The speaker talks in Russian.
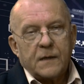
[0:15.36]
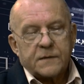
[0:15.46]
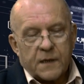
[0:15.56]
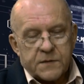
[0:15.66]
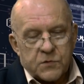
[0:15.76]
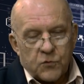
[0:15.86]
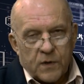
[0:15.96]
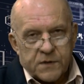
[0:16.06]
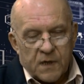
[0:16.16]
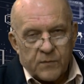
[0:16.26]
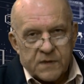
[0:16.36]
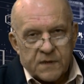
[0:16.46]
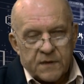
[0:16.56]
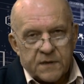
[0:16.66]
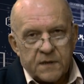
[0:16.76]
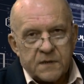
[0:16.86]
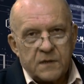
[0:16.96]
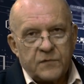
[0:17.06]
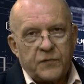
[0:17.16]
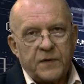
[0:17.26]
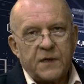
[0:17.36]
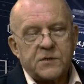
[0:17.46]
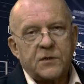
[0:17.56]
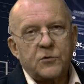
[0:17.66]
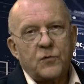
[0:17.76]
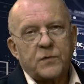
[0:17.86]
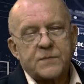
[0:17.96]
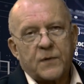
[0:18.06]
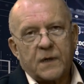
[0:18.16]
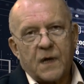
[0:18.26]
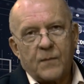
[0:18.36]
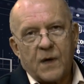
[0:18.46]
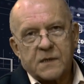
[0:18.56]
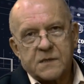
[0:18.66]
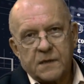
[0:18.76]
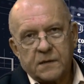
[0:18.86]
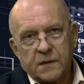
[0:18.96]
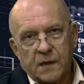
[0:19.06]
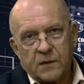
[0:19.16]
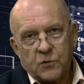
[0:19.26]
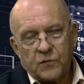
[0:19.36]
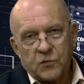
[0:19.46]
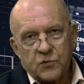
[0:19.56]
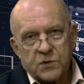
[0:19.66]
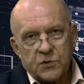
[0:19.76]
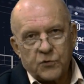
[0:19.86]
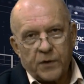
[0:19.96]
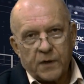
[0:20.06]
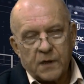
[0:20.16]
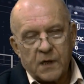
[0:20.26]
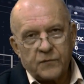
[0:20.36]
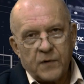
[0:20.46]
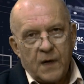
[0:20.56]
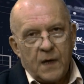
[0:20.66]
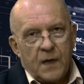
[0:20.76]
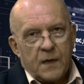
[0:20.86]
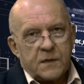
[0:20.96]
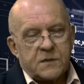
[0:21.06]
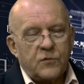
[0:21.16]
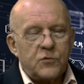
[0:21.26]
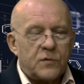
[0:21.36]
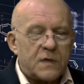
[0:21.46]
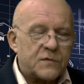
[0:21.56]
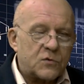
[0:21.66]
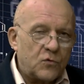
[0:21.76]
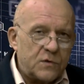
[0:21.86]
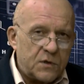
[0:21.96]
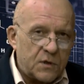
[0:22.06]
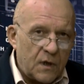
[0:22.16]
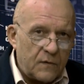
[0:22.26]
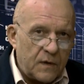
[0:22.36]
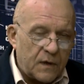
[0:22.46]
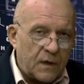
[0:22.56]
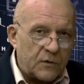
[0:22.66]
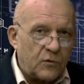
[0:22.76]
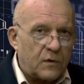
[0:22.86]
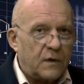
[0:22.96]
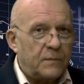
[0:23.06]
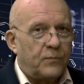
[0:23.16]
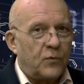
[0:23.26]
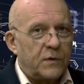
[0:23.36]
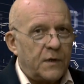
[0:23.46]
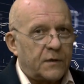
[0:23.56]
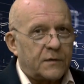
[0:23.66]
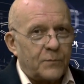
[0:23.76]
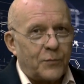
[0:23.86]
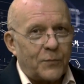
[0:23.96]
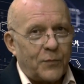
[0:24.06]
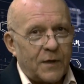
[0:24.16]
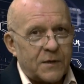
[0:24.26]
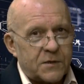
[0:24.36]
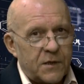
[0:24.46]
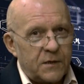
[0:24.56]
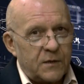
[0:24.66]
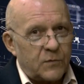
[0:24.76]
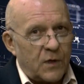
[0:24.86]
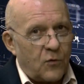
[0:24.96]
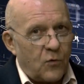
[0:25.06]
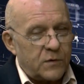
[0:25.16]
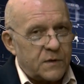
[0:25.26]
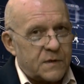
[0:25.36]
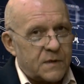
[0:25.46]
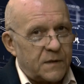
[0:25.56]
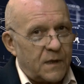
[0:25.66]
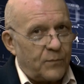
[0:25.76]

Здравствуйте, уважаемые телезрители. В эфире очередной выпуск программы «Акцент». Я ее ведущий Юрий Алаев. И сегодня у нас в студии человек, который, по некоторым предположениям, находится на